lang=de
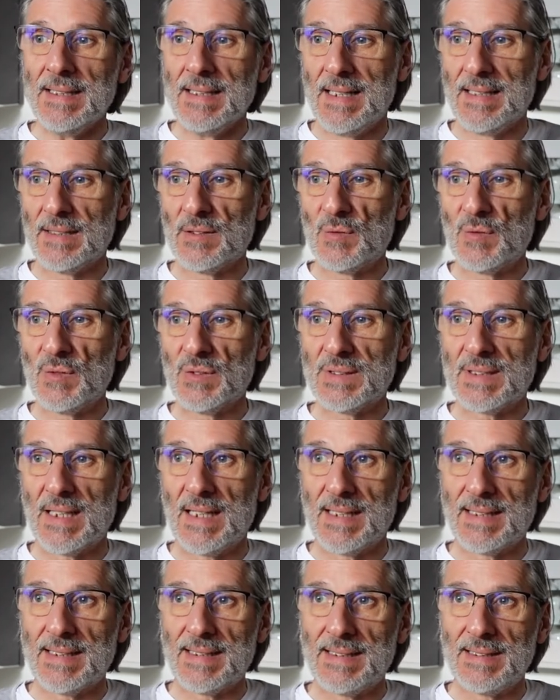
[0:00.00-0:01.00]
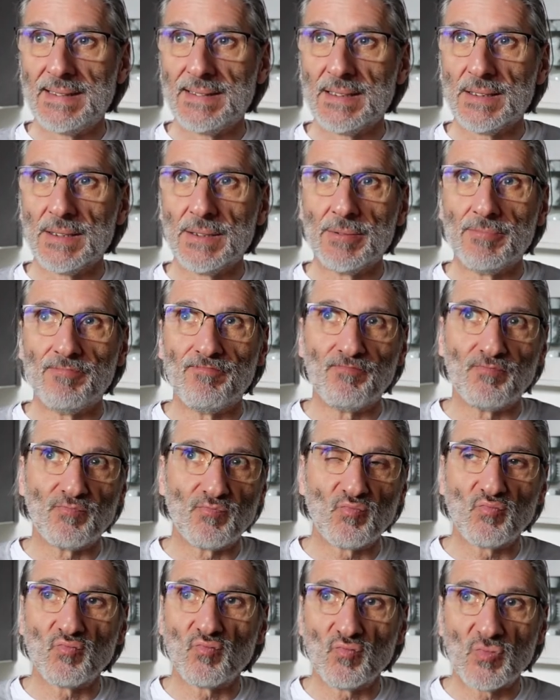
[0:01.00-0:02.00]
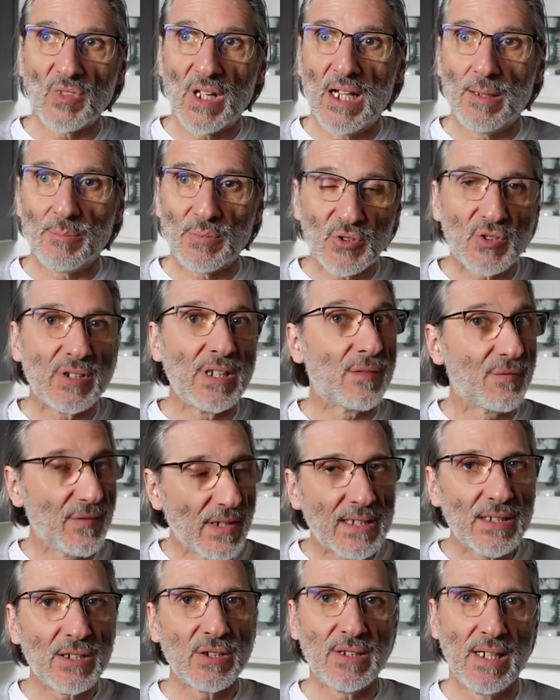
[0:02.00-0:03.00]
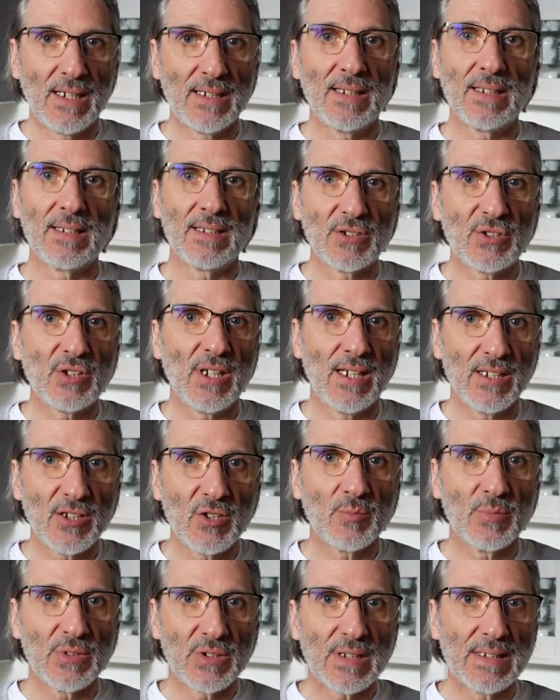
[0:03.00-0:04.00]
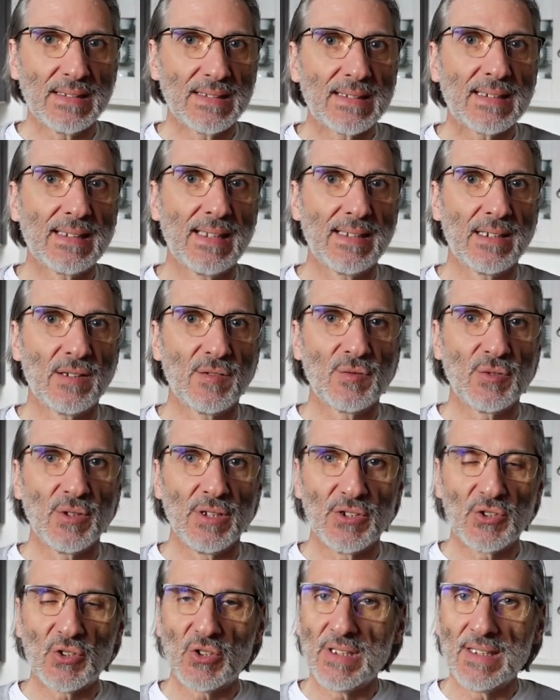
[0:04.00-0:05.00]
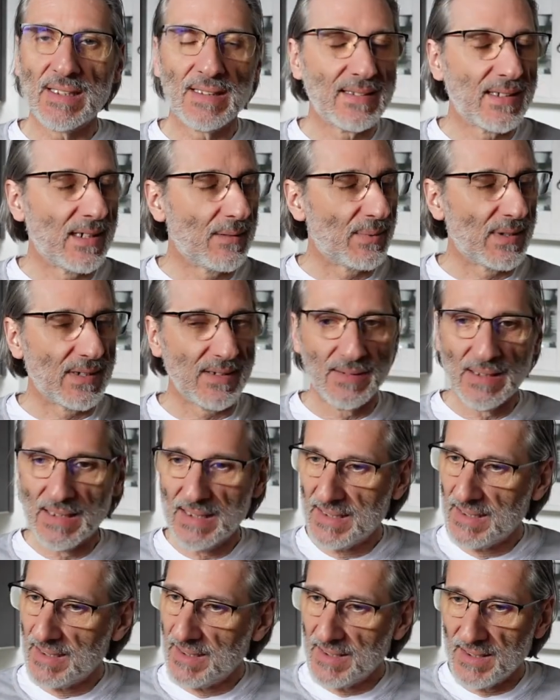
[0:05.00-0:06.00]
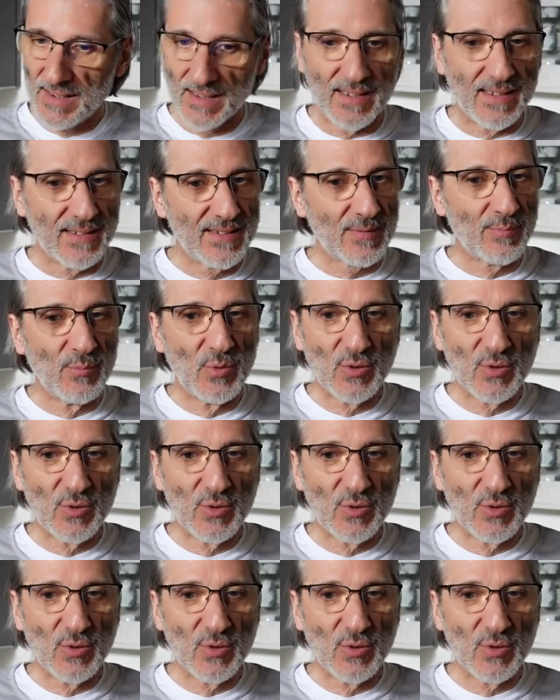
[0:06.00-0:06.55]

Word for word: Also von daher ähm, habe ich nach wirklich langer Recherche mich ganz klar dafür entschieden, aber es